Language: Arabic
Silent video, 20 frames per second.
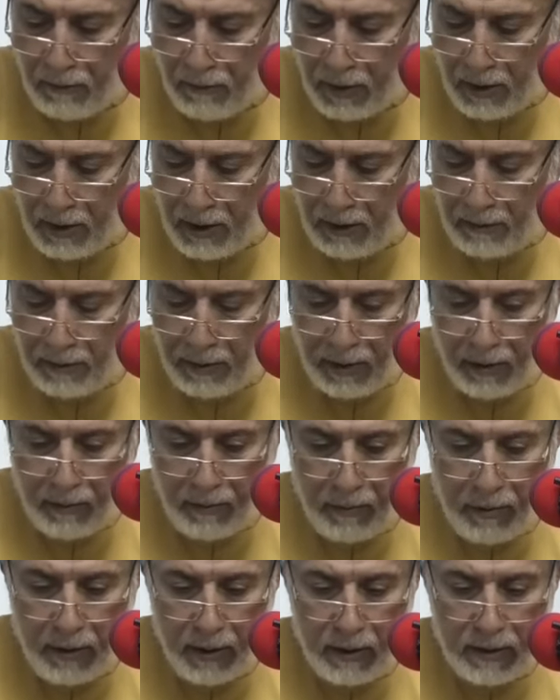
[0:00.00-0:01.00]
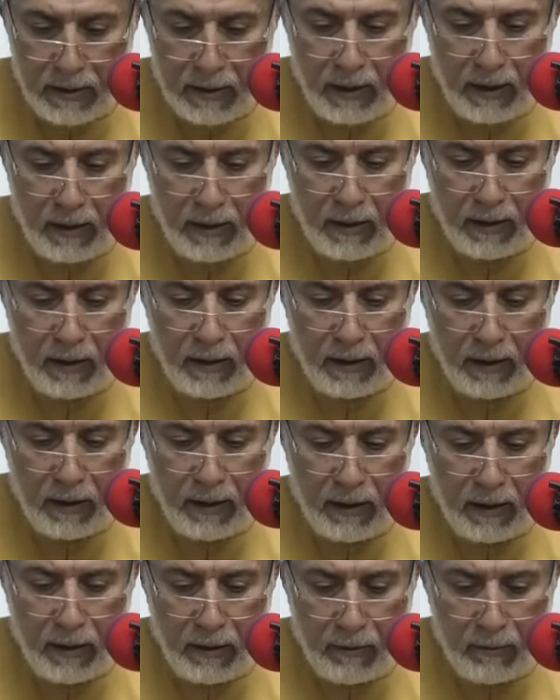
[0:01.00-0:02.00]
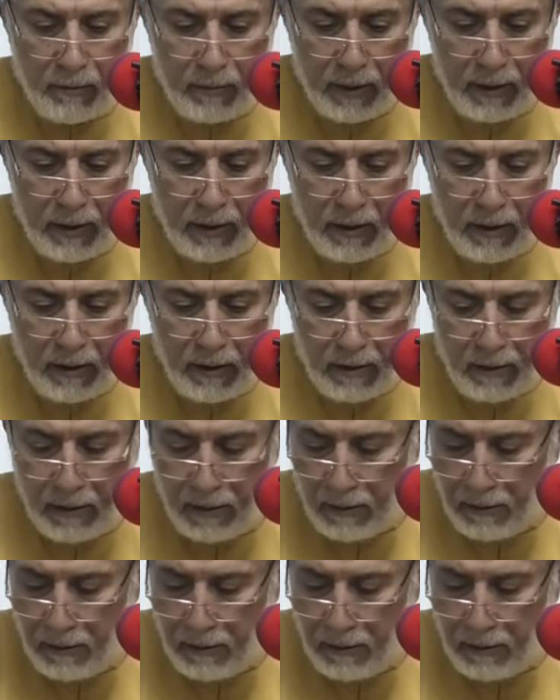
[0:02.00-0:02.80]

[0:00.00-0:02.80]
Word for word: وتابعين بإحسان إلى يوم الدين